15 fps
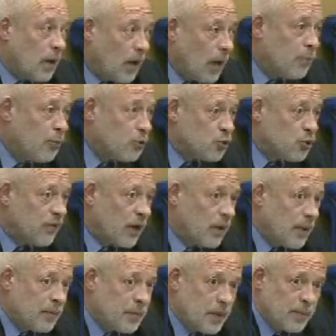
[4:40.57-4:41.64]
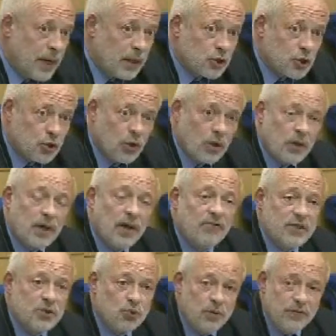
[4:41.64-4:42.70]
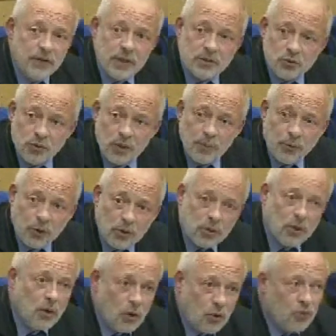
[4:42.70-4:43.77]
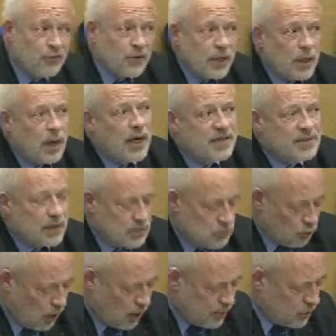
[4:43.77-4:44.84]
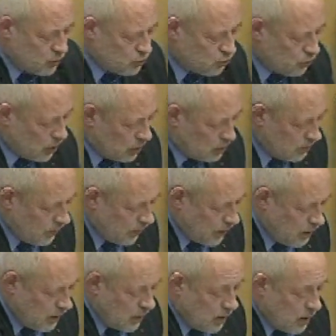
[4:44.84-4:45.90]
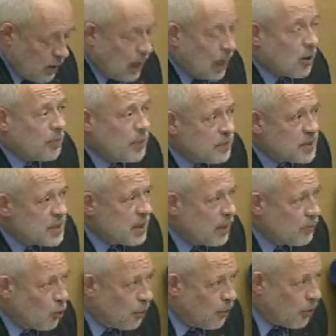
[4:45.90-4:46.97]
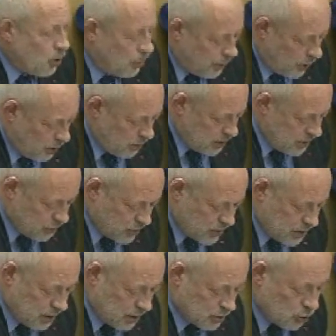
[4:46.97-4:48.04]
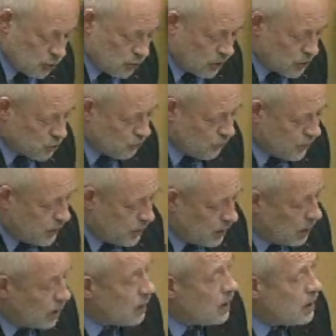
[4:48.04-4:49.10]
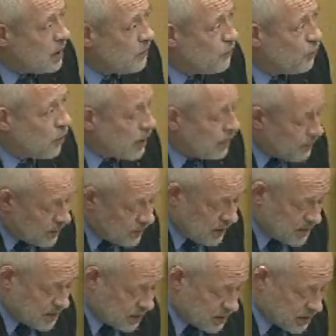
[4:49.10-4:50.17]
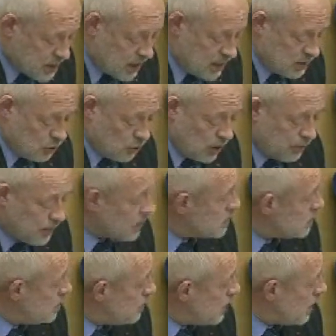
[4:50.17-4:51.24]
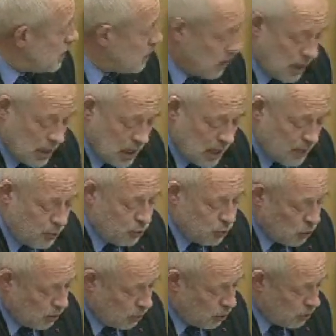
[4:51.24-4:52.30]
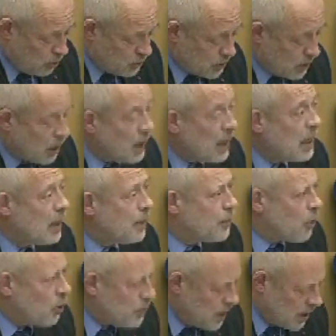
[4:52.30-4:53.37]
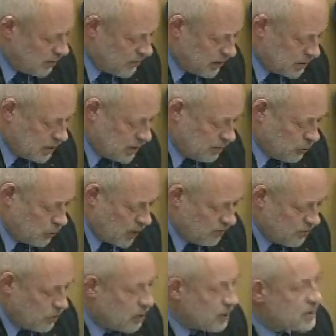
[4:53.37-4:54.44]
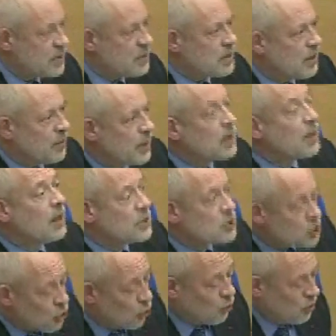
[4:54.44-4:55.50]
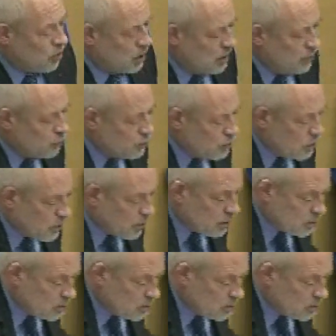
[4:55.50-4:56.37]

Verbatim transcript: Un peu suivant la même démarche que avait suivi à son époque le frère Hassan Tourabi au Soudan. Alors même si l'amour-propre des Occidentaux doit en souffrir, il faut répéter sans cesse que les principales, les plus nombreuses et les premières victimes de la violence islamique sont les musulmans.